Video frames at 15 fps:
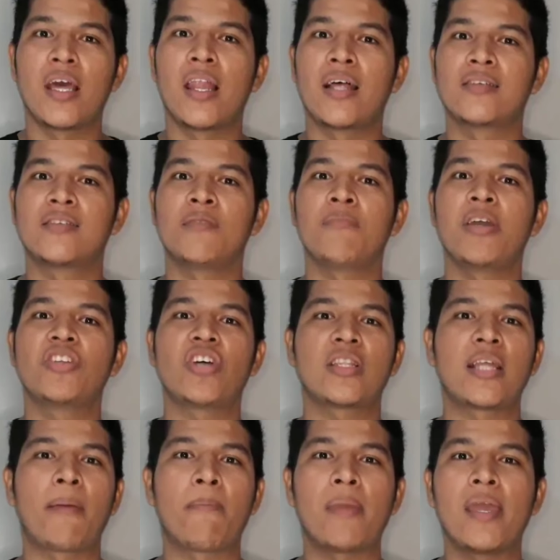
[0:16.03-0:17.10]
elas
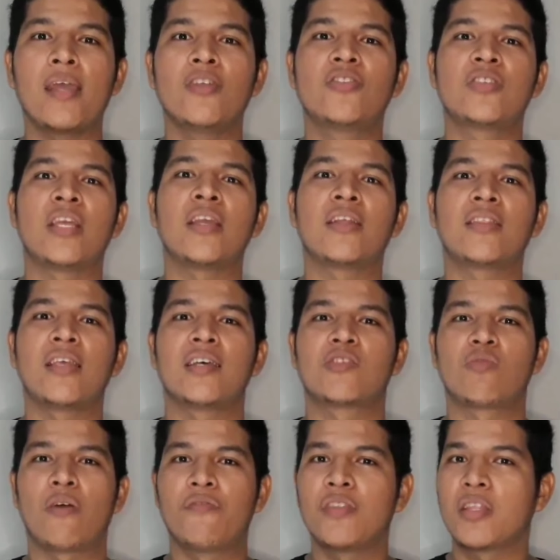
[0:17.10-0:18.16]
imediatamente têm que ter a
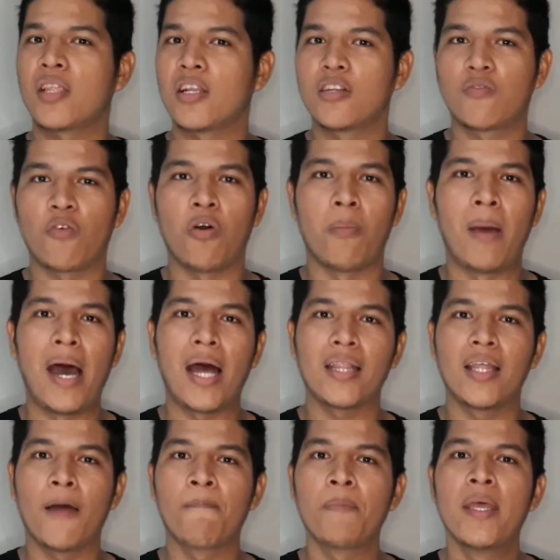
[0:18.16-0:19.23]
sua vida
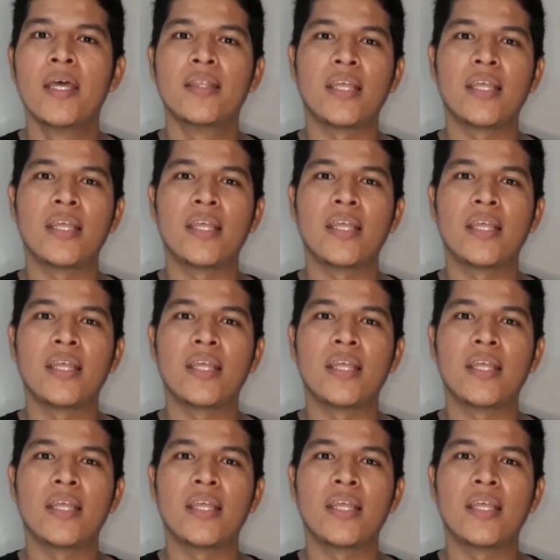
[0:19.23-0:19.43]
transformada,